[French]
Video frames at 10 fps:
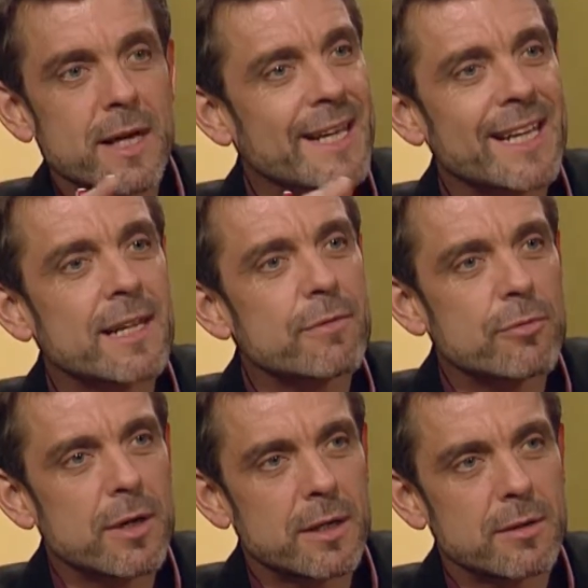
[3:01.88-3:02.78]
n'a rien à
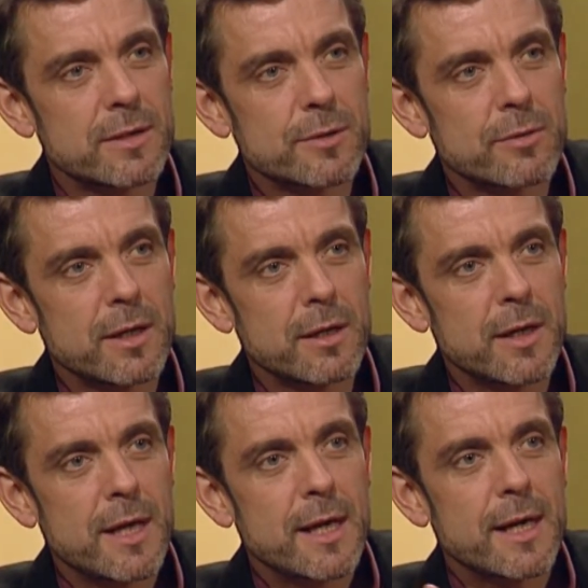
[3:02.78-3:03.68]
voir dans l'histoire.
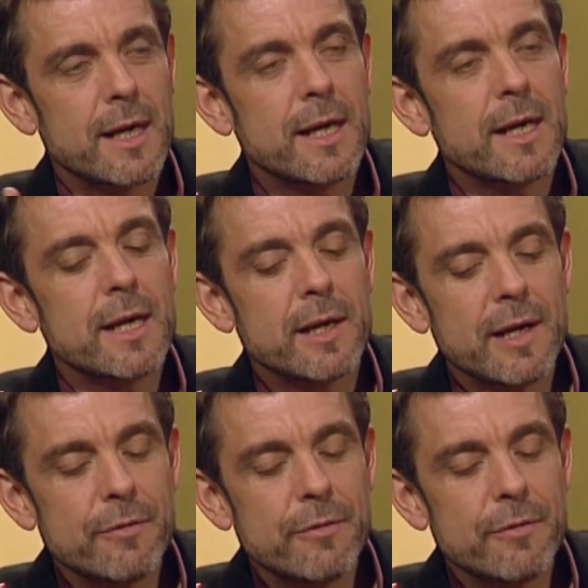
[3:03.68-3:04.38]
Et,